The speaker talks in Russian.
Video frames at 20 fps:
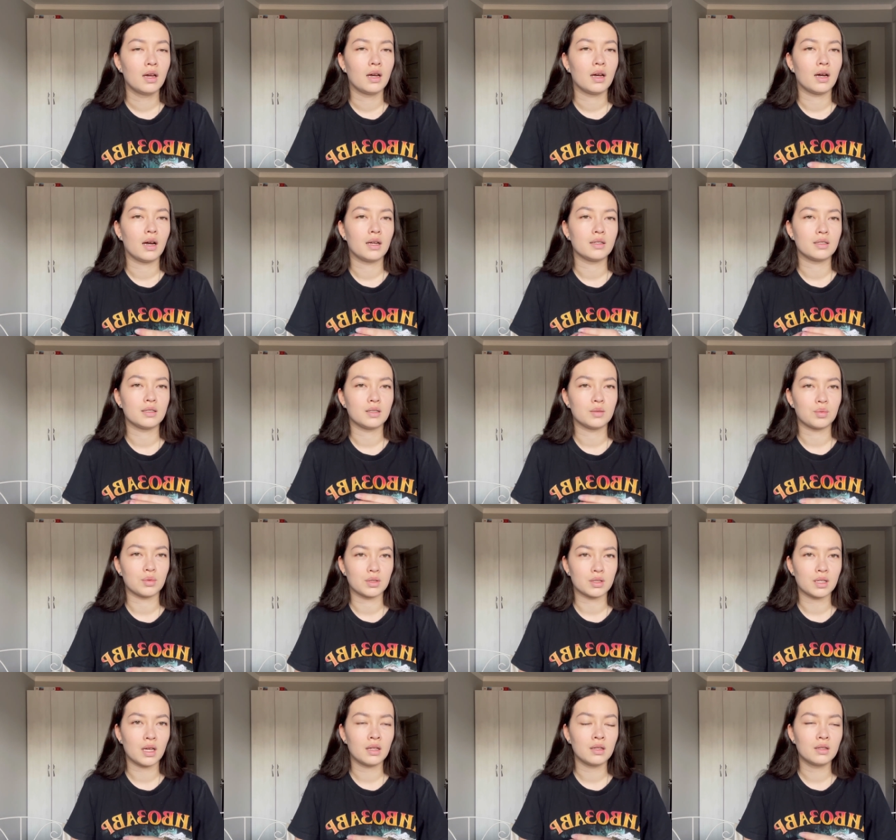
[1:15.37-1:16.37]

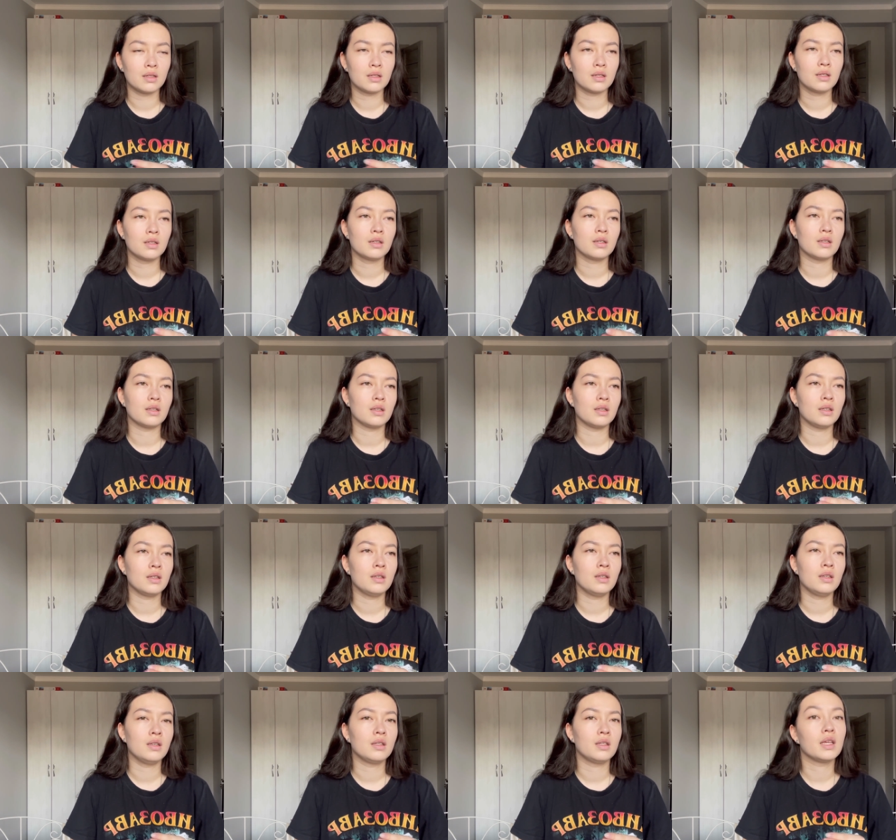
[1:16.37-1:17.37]
антидепрессанты
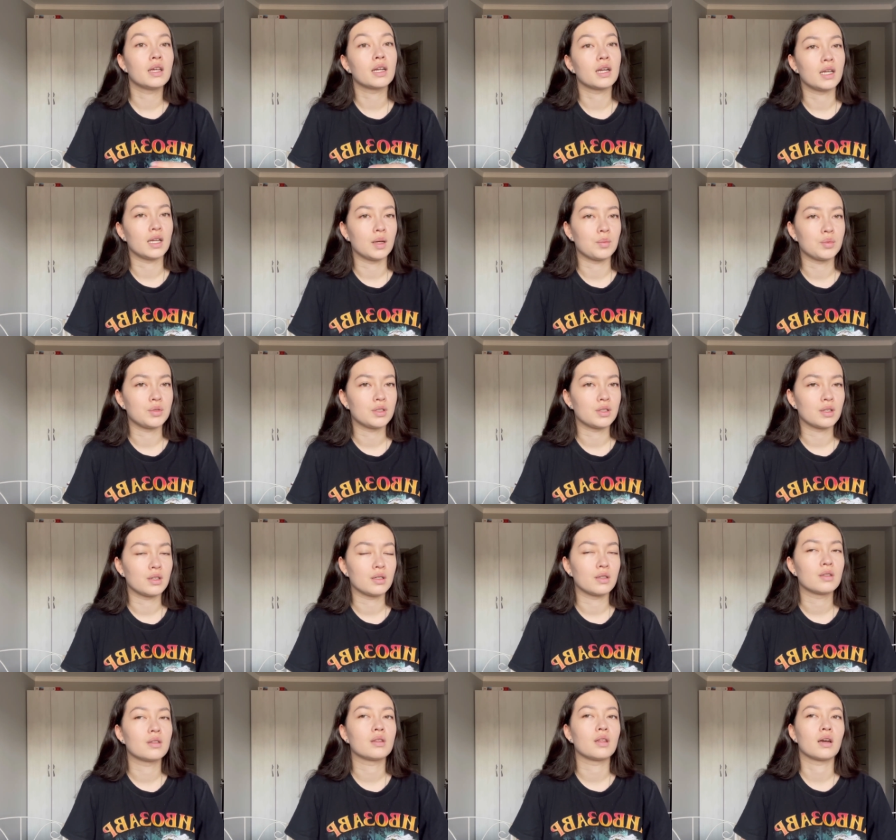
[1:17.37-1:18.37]
и
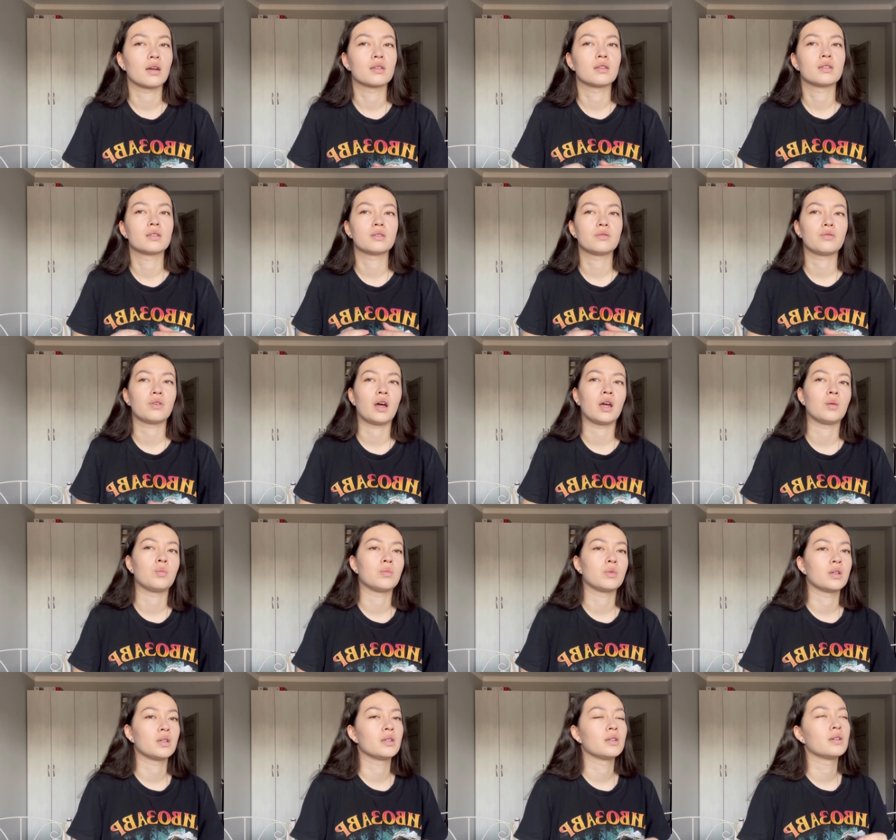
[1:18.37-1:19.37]
нейролептики, так
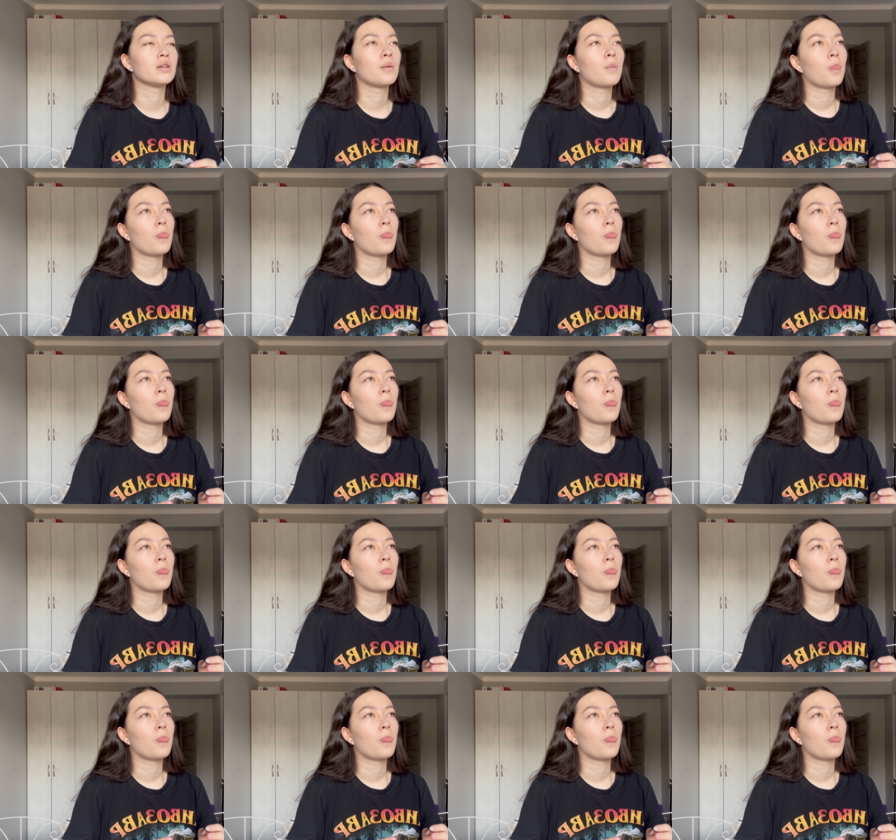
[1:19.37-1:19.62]
называемые